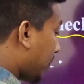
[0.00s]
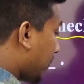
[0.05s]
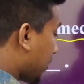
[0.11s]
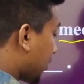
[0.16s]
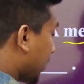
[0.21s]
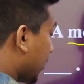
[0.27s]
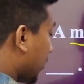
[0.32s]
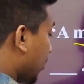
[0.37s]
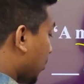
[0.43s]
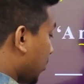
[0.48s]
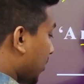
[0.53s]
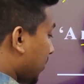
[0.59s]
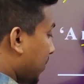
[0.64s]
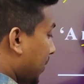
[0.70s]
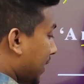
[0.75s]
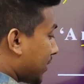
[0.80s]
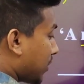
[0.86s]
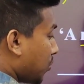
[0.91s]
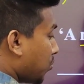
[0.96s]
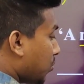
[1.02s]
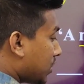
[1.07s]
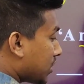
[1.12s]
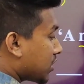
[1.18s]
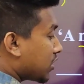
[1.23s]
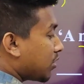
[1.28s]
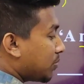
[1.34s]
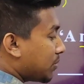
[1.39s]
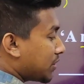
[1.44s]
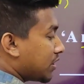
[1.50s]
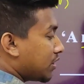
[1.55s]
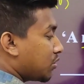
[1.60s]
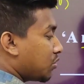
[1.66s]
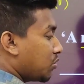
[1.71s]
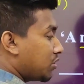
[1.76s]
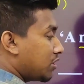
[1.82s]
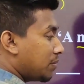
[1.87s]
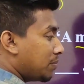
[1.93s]
শপের সাথে হতে পারে একটা ওয়ার্কশপের
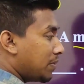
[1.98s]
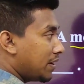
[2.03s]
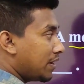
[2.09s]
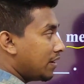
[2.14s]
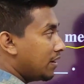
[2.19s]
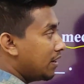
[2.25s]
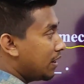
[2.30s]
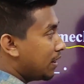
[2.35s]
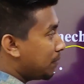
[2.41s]
সাথে হতে পারে